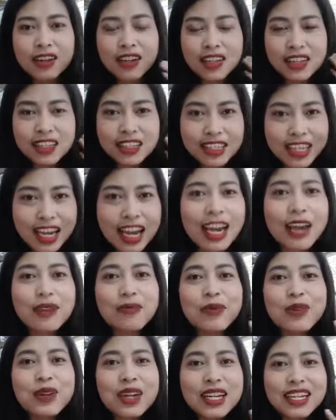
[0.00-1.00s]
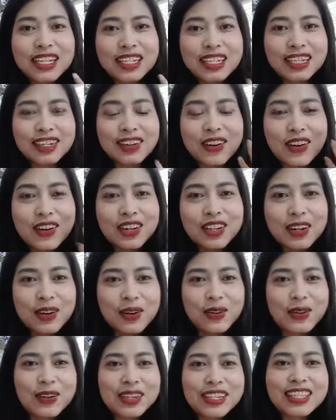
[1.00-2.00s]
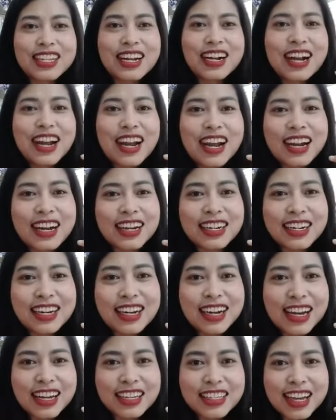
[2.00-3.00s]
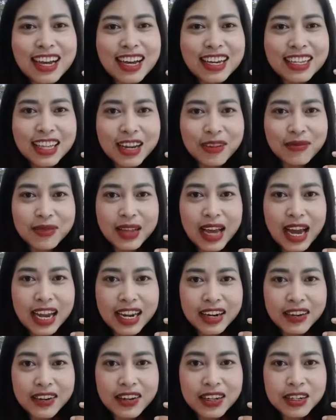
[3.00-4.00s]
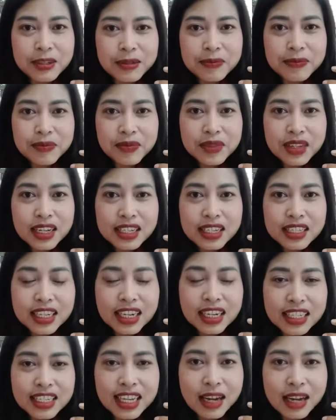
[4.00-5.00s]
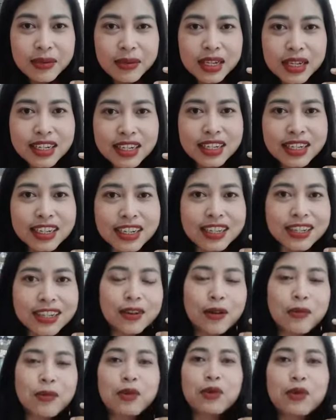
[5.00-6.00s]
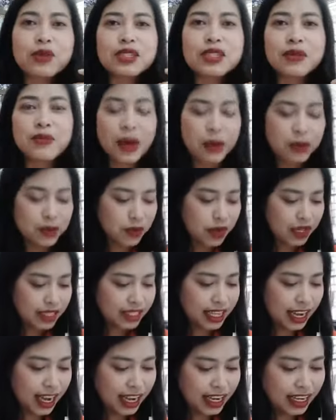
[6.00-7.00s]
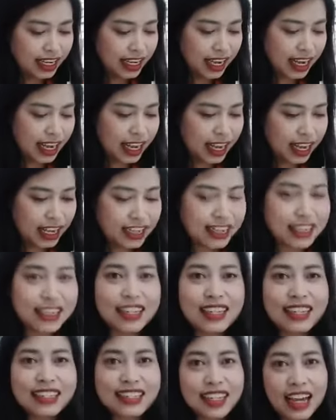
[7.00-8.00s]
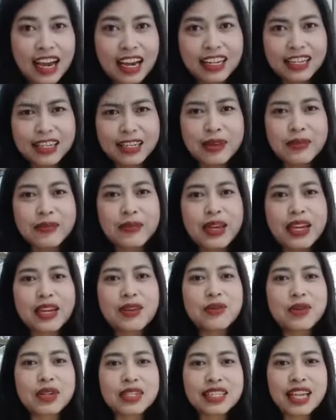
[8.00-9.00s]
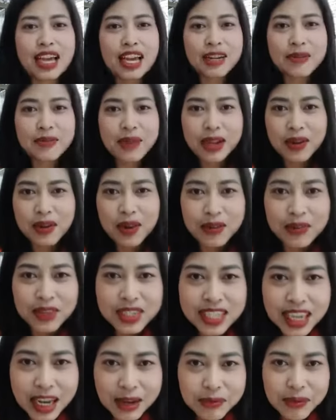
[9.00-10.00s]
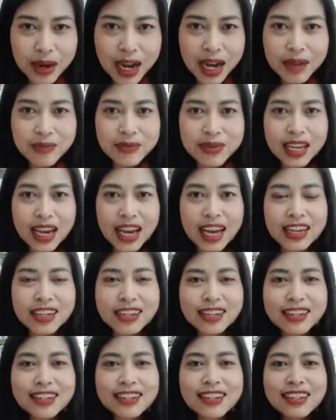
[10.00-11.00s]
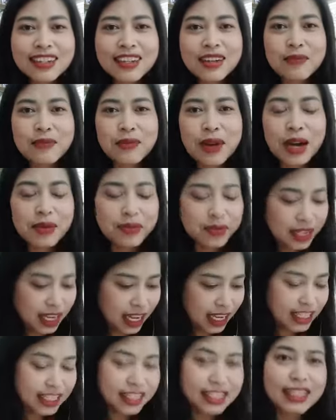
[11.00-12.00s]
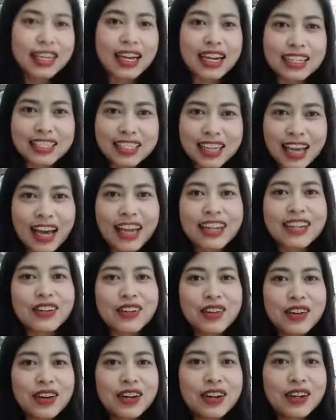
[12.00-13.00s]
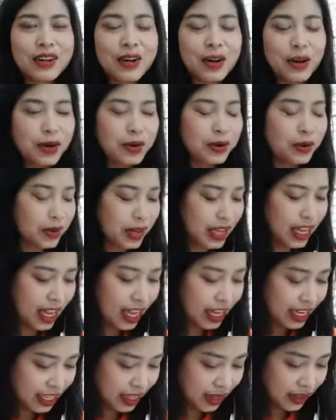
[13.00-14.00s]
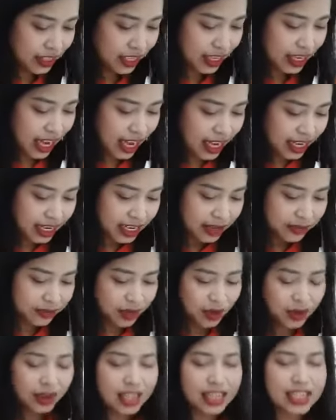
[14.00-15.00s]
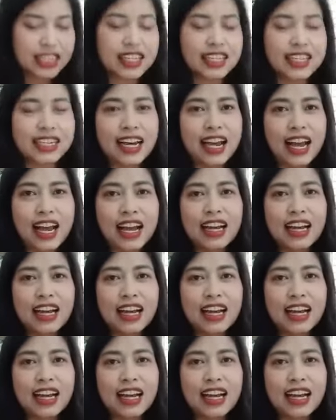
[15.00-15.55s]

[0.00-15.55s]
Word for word: แถมด้วยเงินก้อนโตอีกต่างหากนะคะ ถ้าทำได้เนาะ เสียงชัดไม่เอ่ย ขอบคุณสำหรับหัวใจนะคะชัดใช่ไหมหัวใจนี่หมายความว่าชัดภาพชัด ภาพชัดเสียงชัดเนาะโอเคเดี๋ยวจะได้เริ่มต้นเลยนะคะ